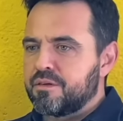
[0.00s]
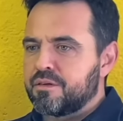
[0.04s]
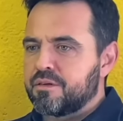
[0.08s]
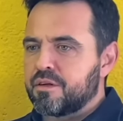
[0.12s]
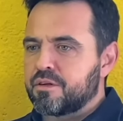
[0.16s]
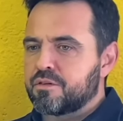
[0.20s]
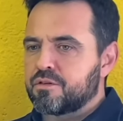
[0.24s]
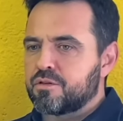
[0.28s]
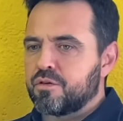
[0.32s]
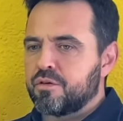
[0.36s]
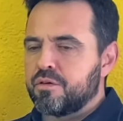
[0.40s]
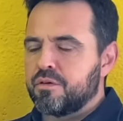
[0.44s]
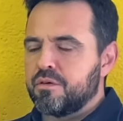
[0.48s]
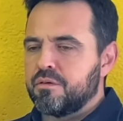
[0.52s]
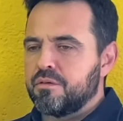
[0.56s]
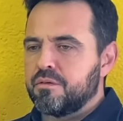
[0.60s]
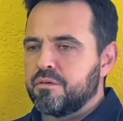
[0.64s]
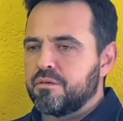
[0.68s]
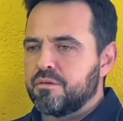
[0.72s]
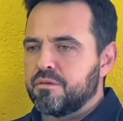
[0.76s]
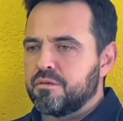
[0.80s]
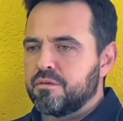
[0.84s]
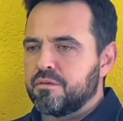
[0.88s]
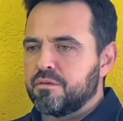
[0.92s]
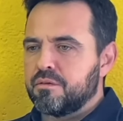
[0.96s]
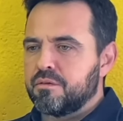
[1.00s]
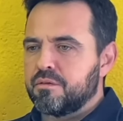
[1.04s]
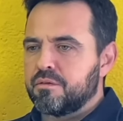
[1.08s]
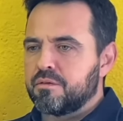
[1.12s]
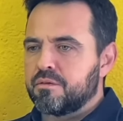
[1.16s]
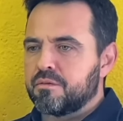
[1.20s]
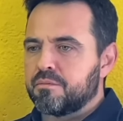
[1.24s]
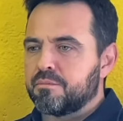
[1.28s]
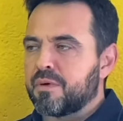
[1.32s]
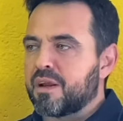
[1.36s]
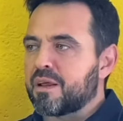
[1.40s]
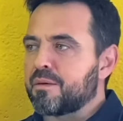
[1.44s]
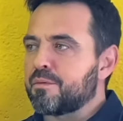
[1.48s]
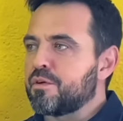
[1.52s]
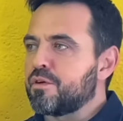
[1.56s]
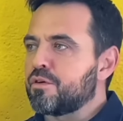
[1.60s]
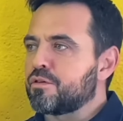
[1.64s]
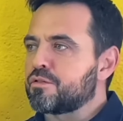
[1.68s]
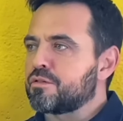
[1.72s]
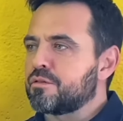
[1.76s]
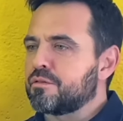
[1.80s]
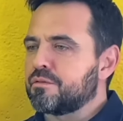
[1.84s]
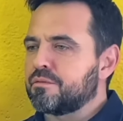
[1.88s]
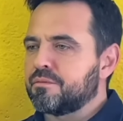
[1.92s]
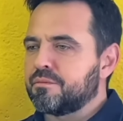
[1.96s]
O soy
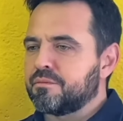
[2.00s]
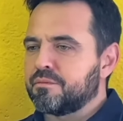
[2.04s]
maravilloso.